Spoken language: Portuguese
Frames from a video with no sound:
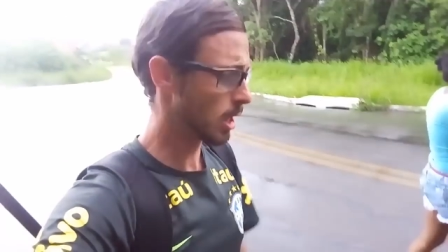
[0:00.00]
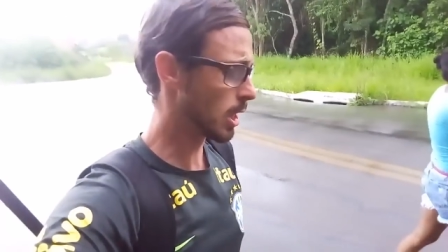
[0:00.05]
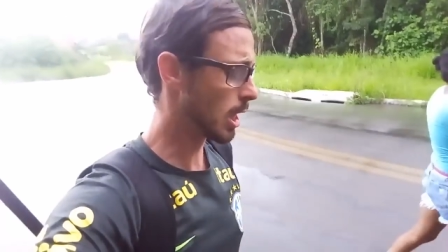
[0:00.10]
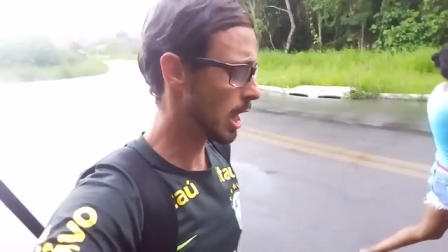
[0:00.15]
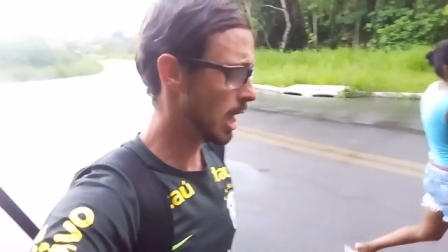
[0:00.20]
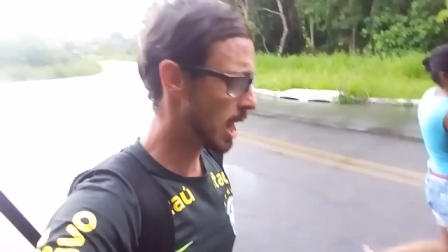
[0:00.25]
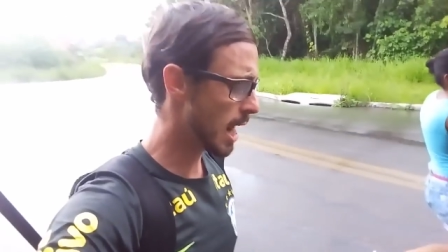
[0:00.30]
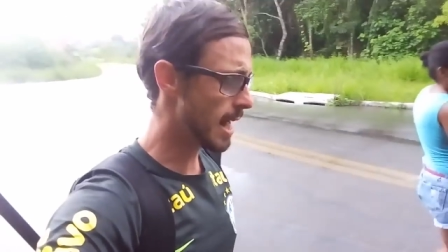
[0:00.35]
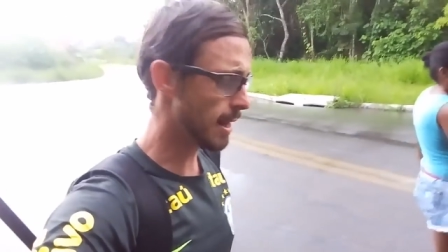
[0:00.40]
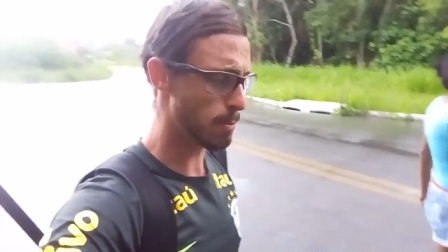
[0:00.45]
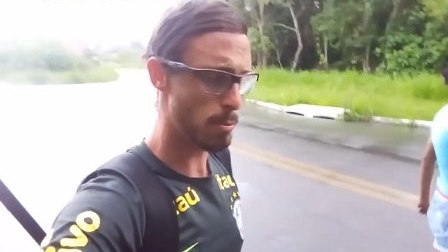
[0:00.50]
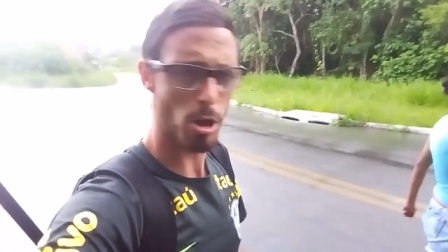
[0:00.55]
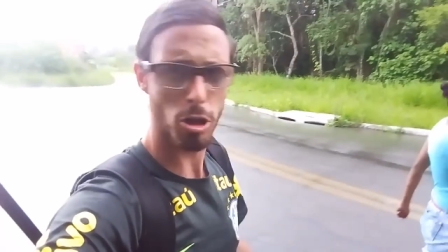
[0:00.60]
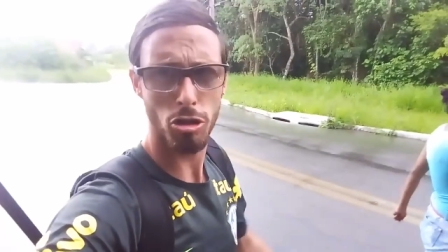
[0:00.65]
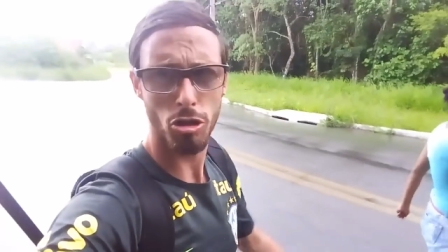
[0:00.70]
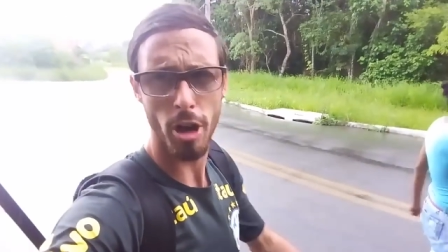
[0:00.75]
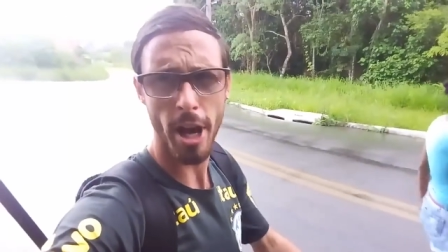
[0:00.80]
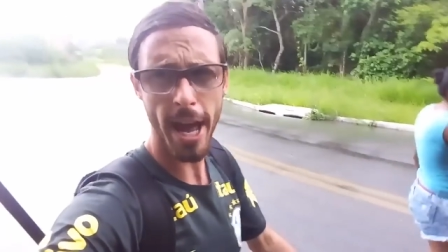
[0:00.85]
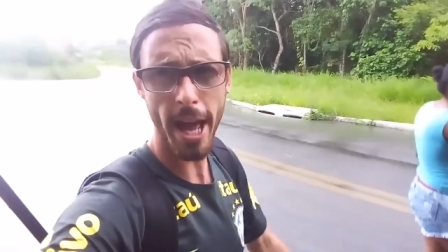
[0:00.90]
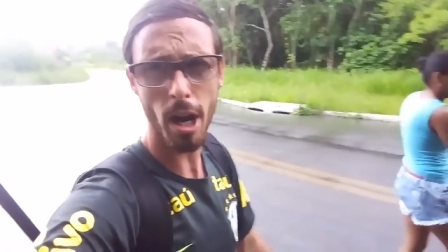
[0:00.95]
Tá ligado? Meu
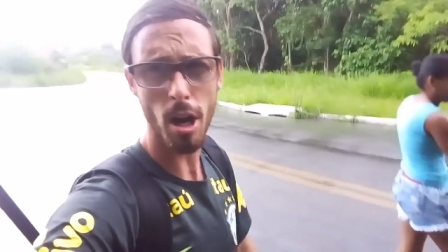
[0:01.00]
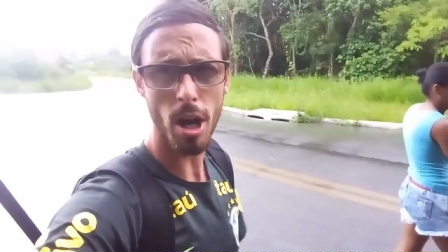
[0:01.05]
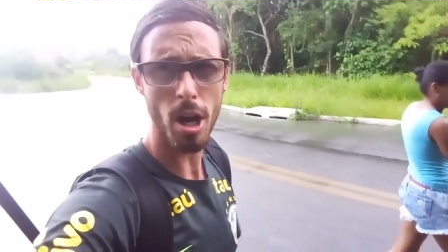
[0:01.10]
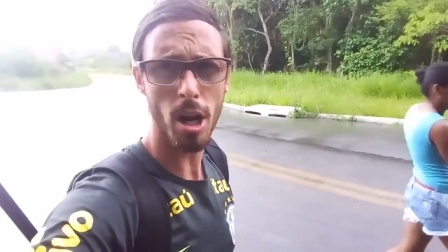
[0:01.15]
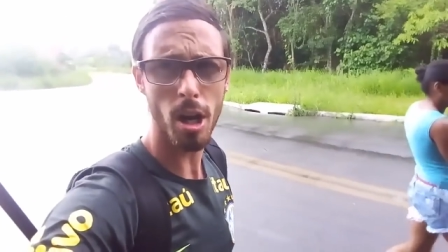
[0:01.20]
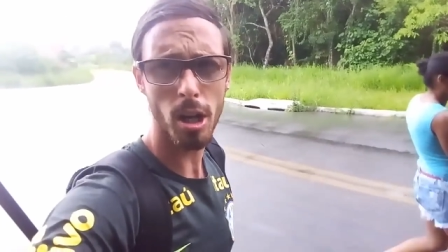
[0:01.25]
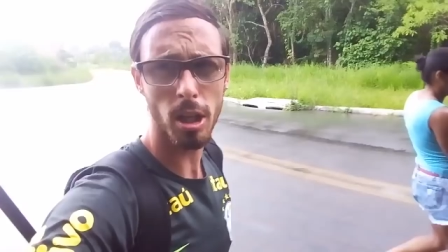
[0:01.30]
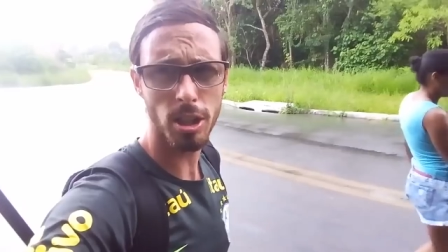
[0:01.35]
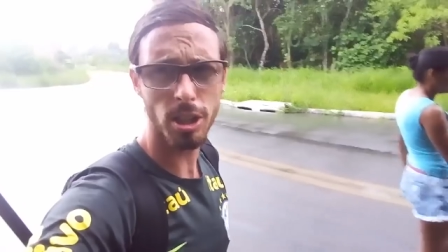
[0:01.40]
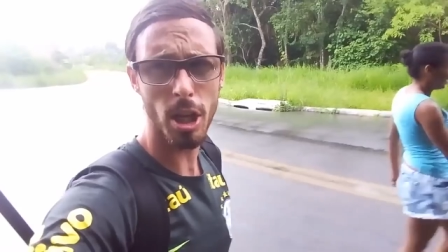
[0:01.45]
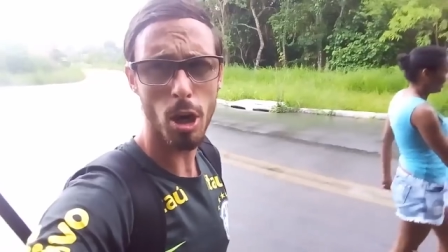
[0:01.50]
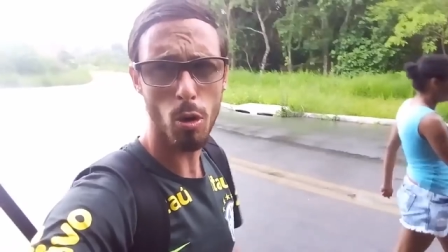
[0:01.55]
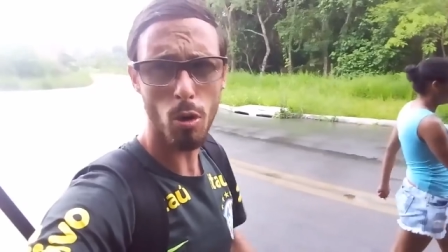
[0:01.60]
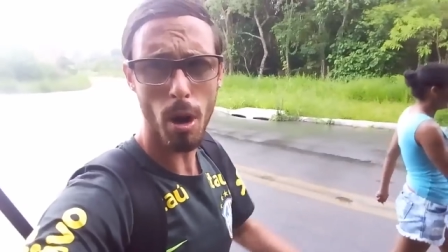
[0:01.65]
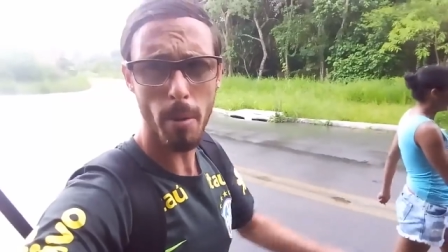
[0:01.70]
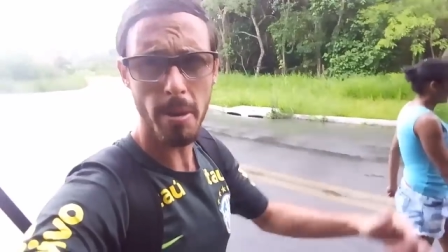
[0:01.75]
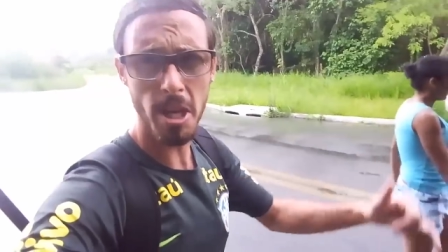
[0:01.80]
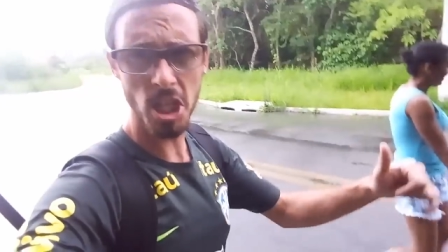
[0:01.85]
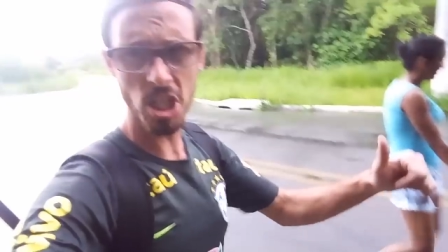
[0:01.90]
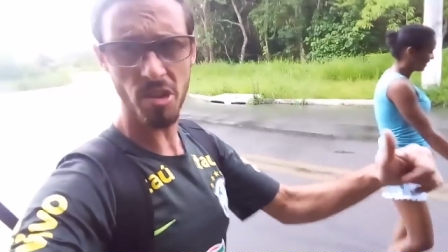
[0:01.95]
sonho era ser um
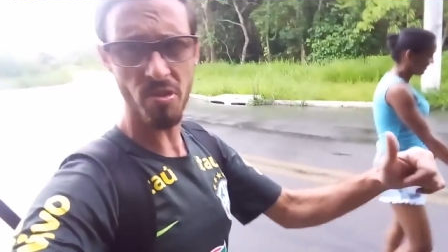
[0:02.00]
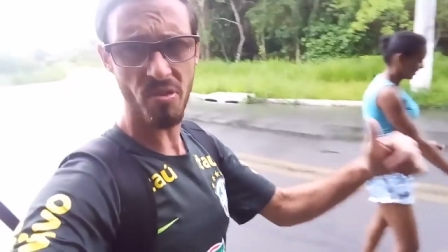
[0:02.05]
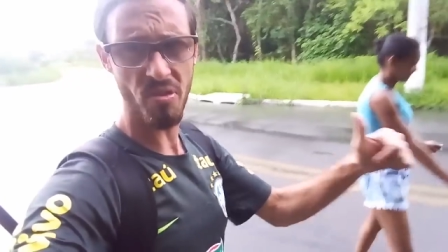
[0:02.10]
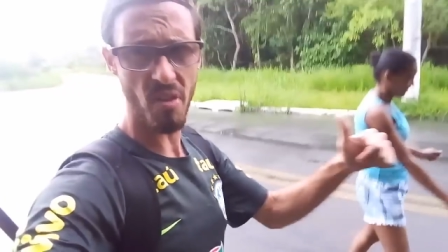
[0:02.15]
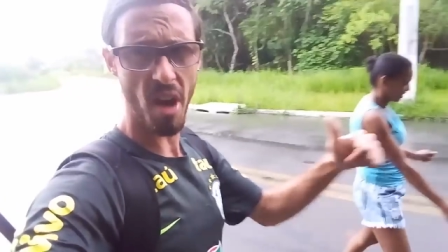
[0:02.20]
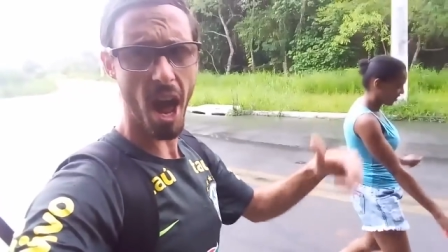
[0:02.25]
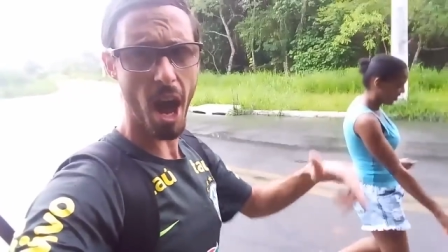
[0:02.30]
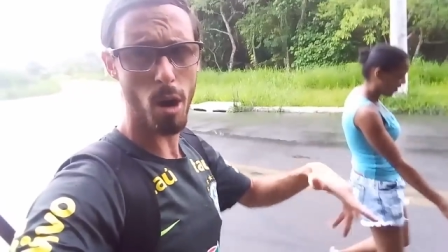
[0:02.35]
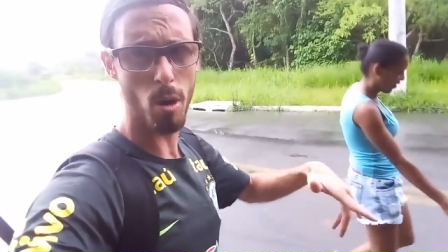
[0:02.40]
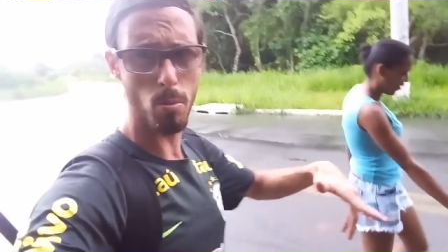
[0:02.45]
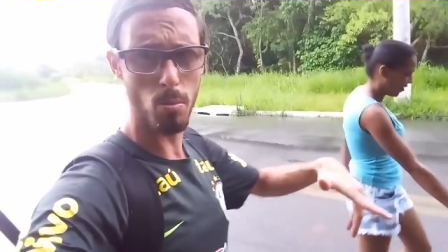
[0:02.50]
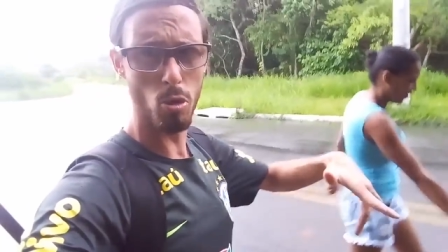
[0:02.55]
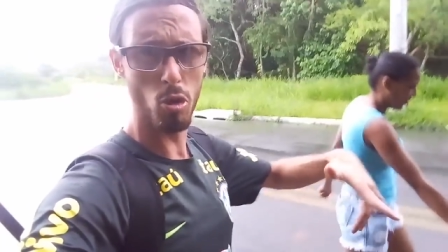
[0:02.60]
homem de ferro,